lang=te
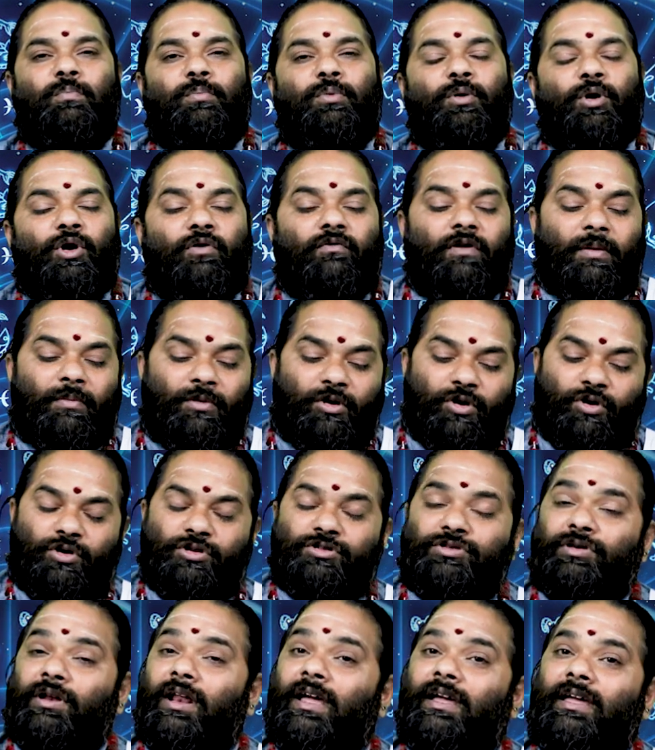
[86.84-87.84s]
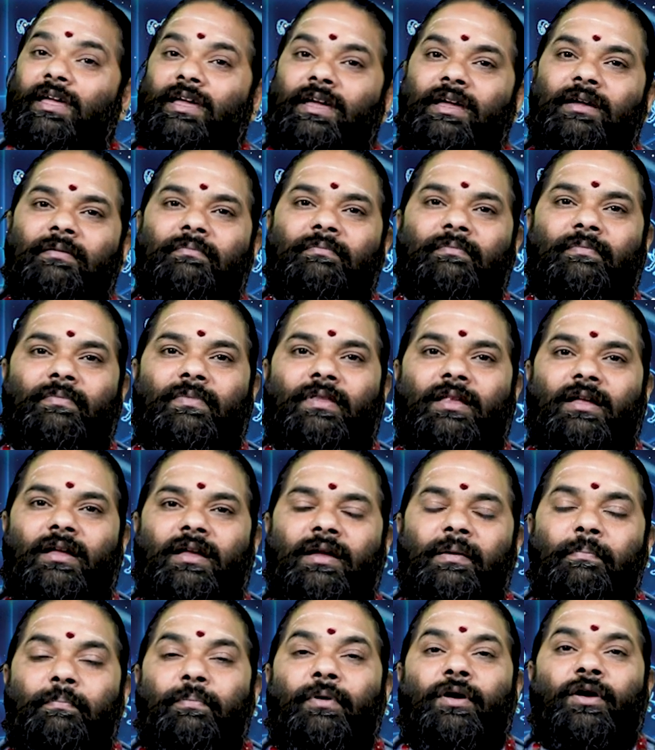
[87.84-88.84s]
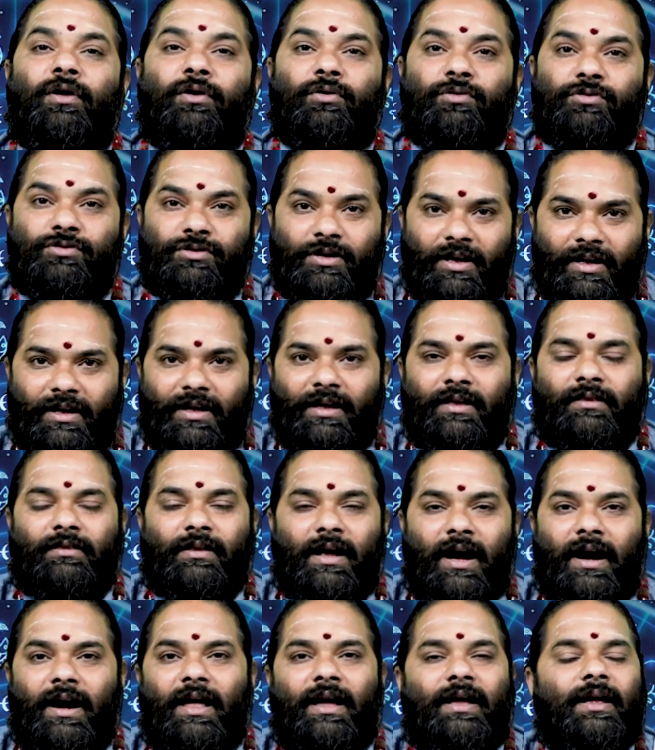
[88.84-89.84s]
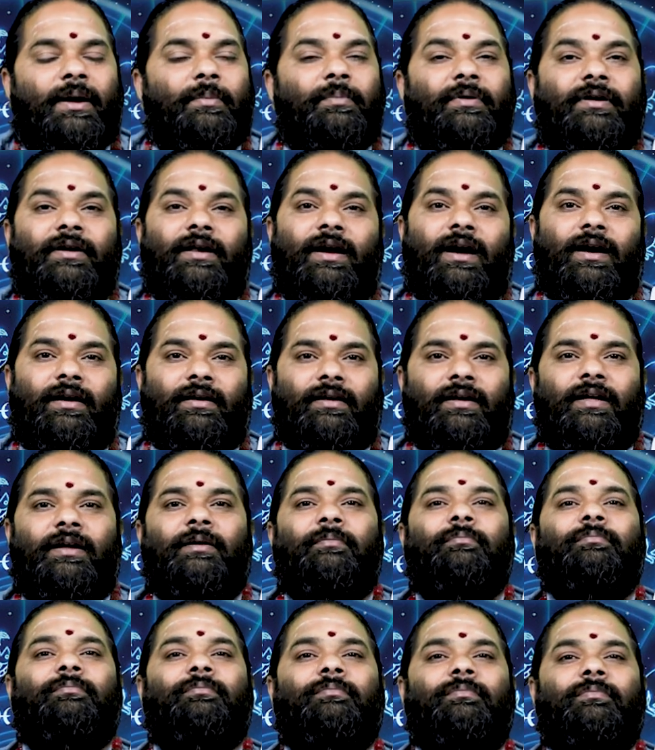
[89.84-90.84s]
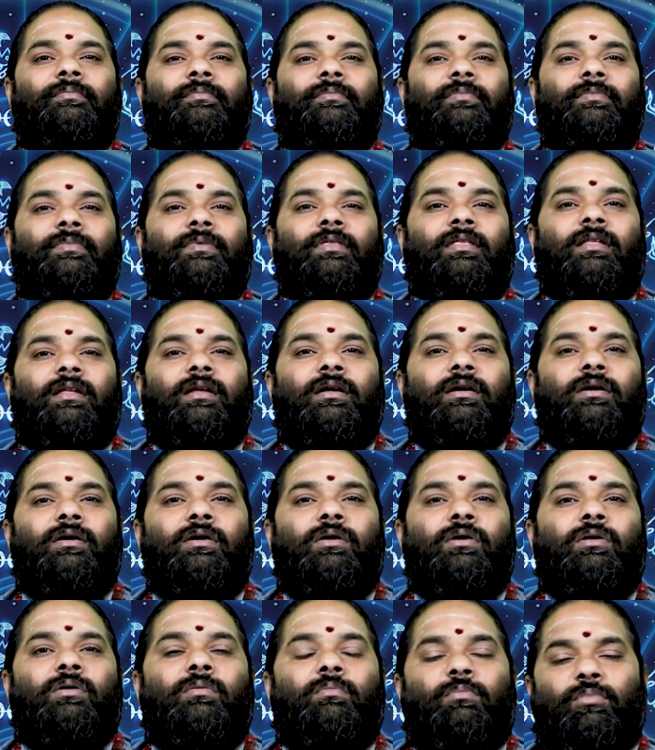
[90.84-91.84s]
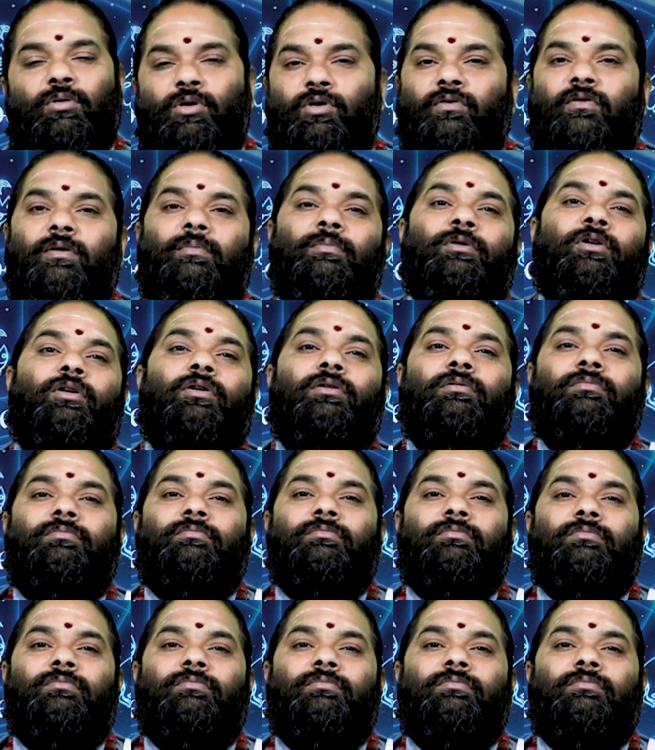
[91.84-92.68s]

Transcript: పూర్వము రోజులకి ఇప్పుడు రోజులకి తేడా ఏమిట్రా అంటే పూర్వములో